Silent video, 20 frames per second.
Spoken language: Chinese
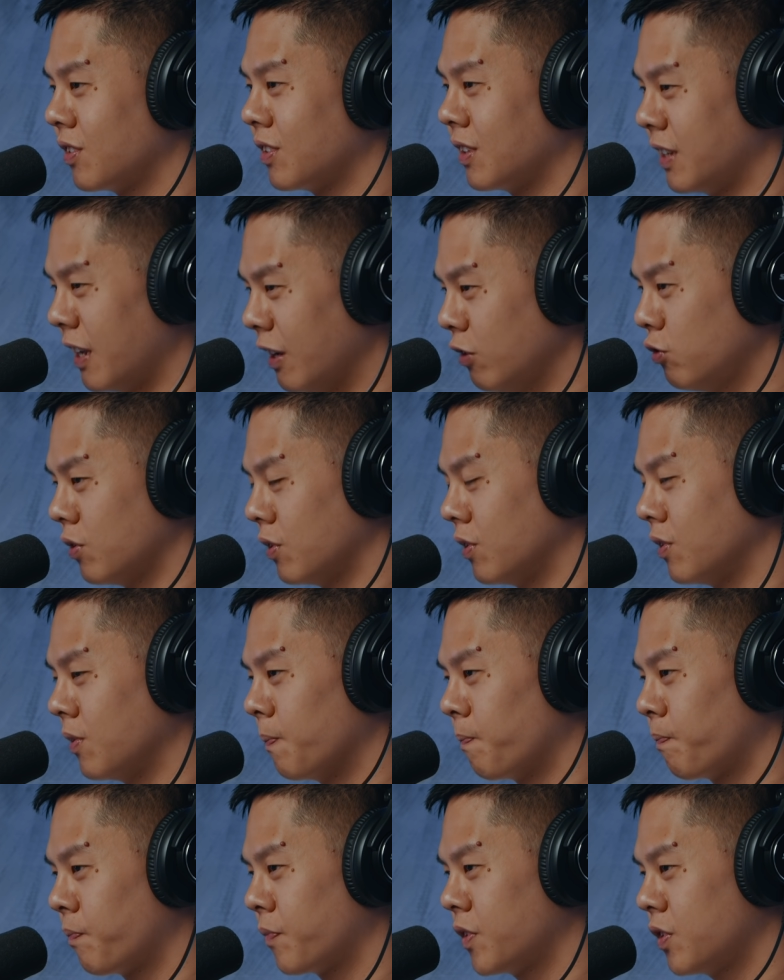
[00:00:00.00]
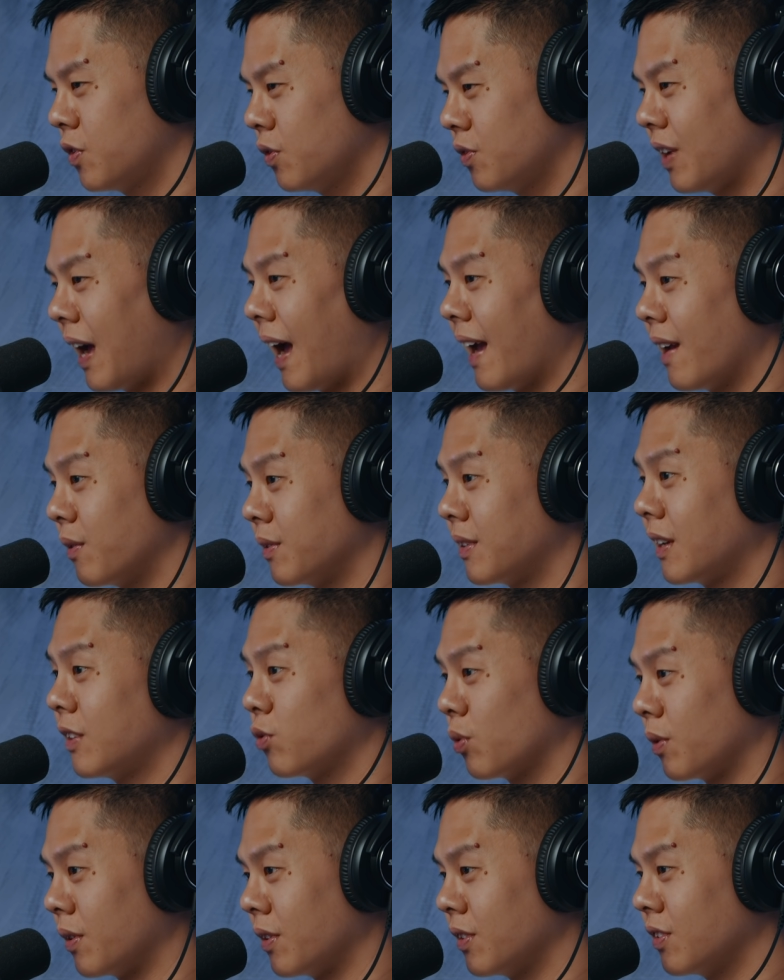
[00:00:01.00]
事情，也许就是还有在
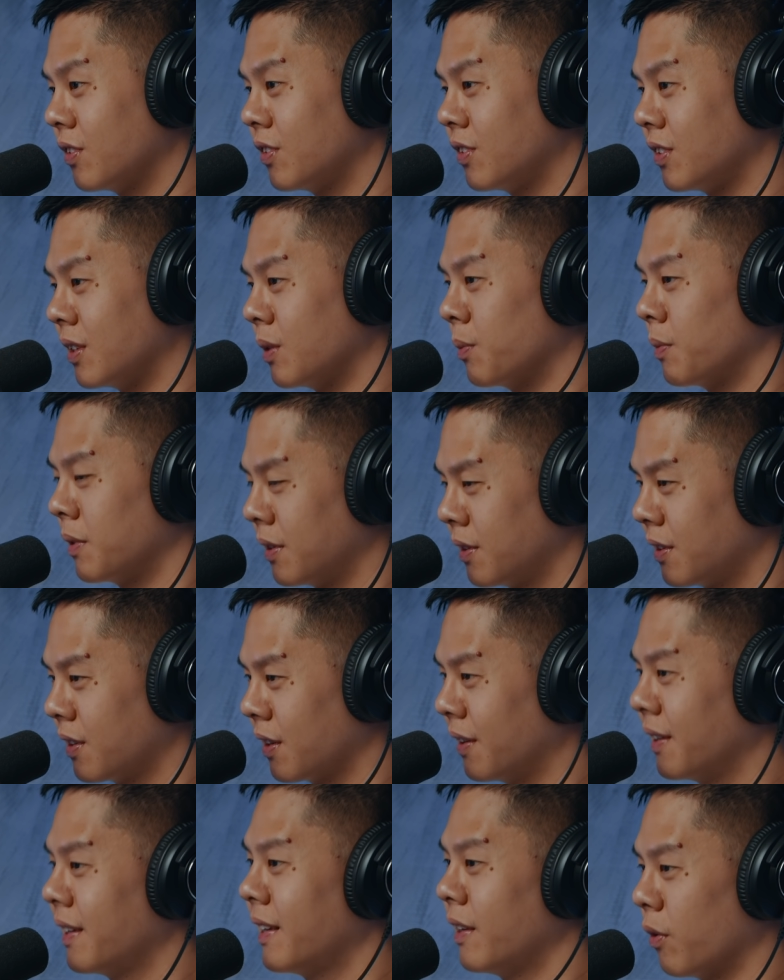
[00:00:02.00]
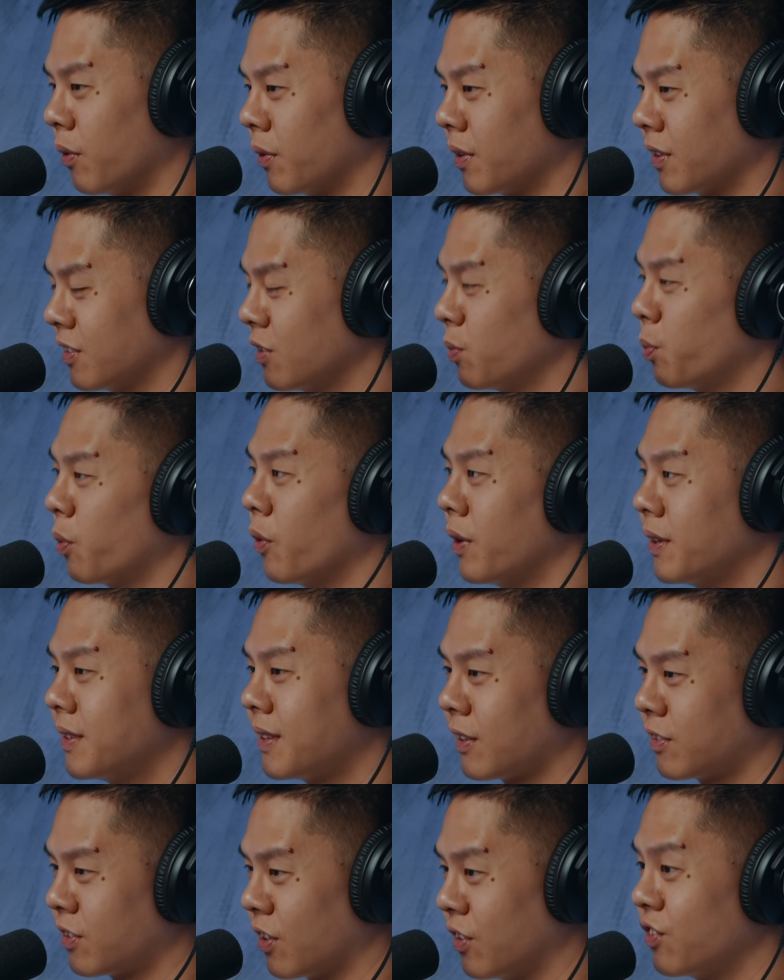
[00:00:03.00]
做的事情，你们可能有，可是不会
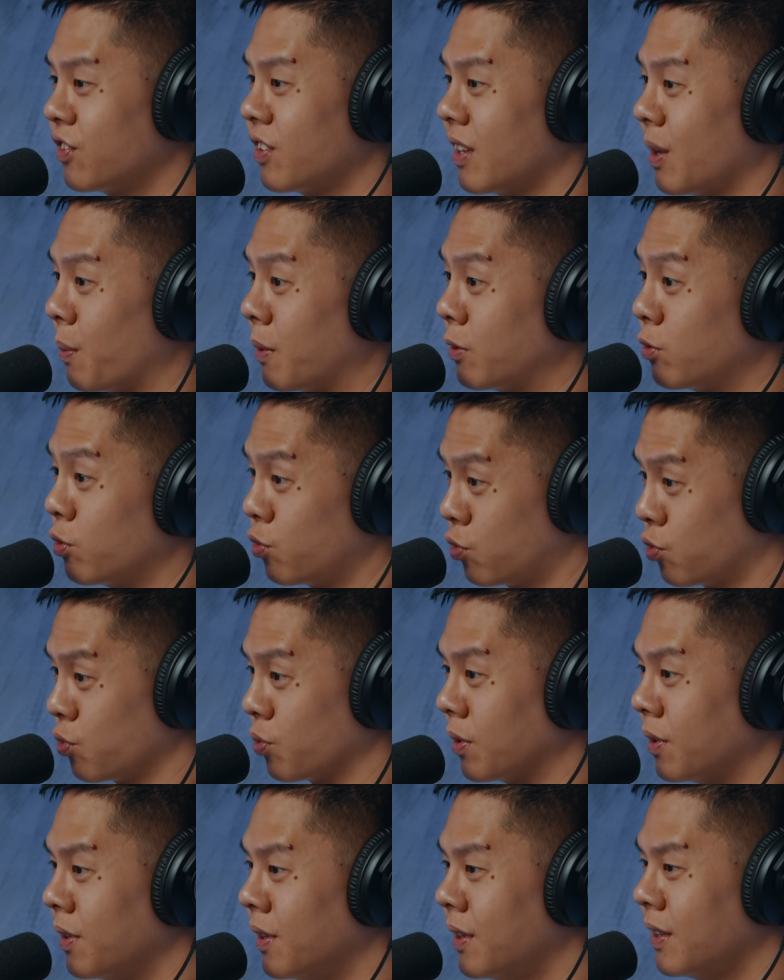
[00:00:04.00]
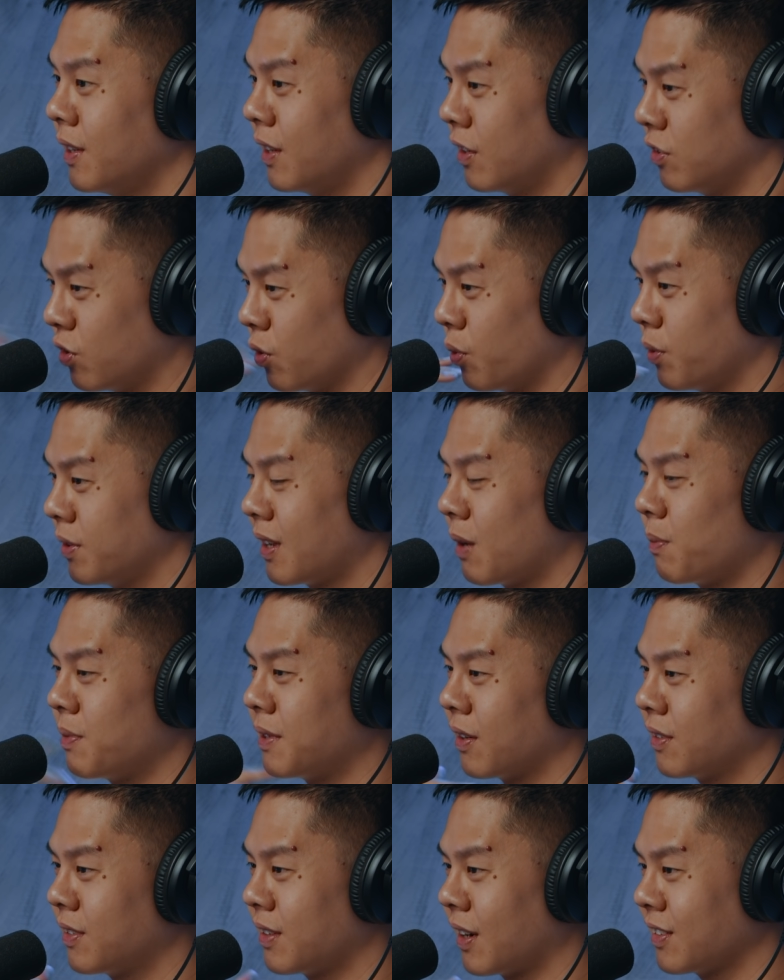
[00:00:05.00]
在城市里面去做，也许会在
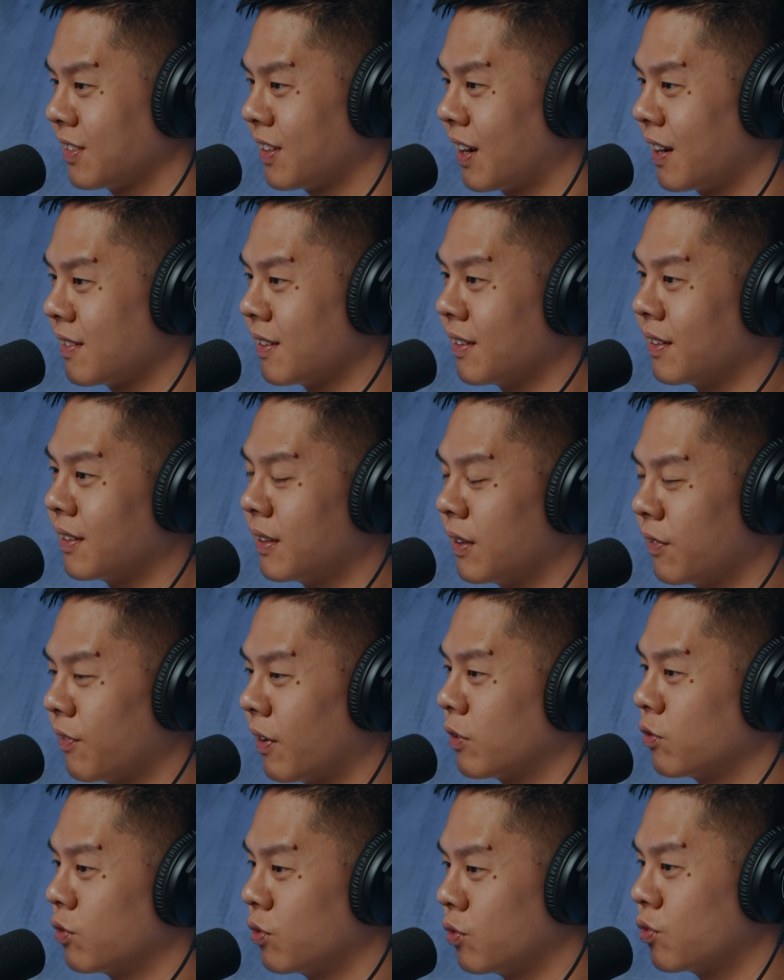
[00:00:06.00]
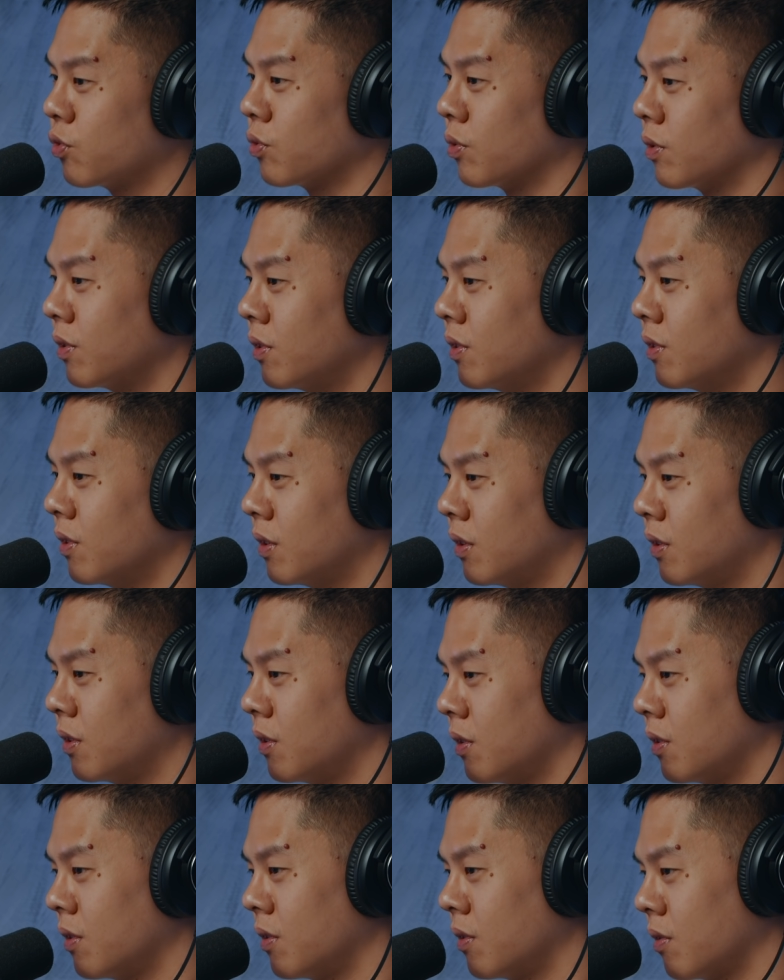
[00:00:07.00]
比较乡下一点的地方去做。乡下应该
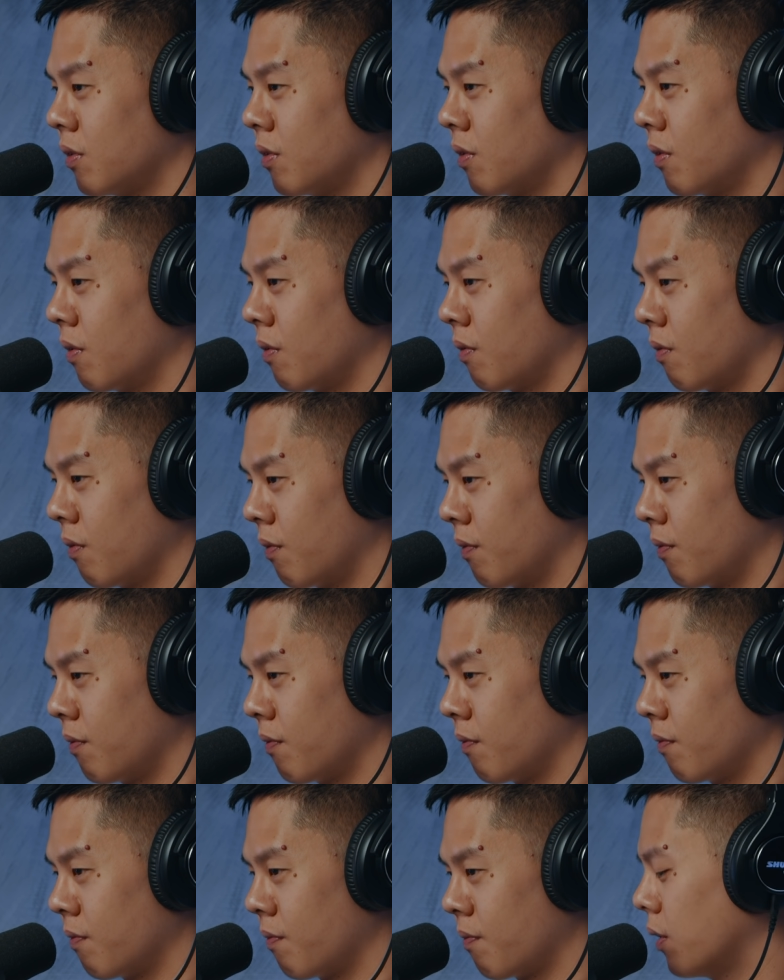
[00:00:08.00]
会比较多一点。